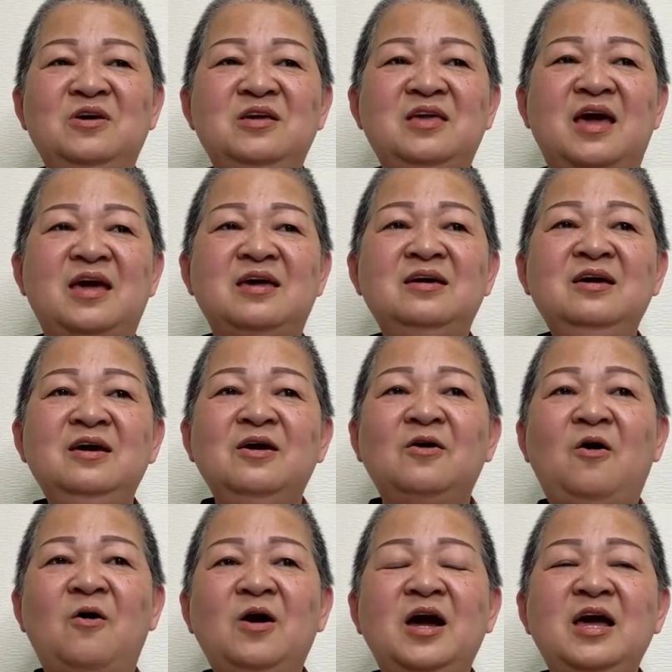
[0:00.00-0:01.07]
như vậy
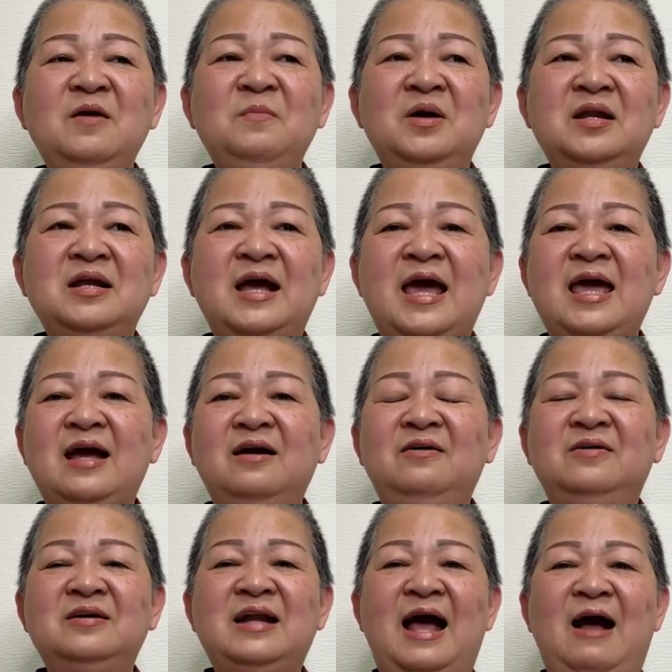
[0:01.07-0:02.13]
còn khi mình ghét
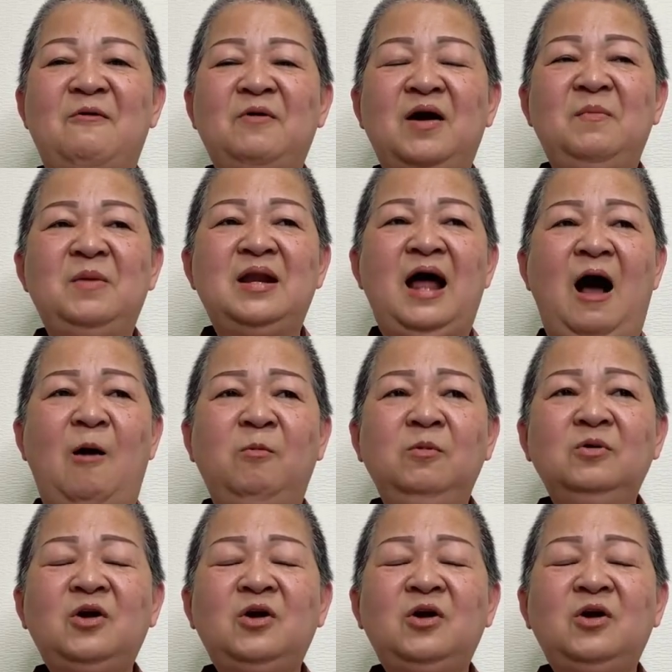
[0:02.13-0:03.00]
người nào cái mình không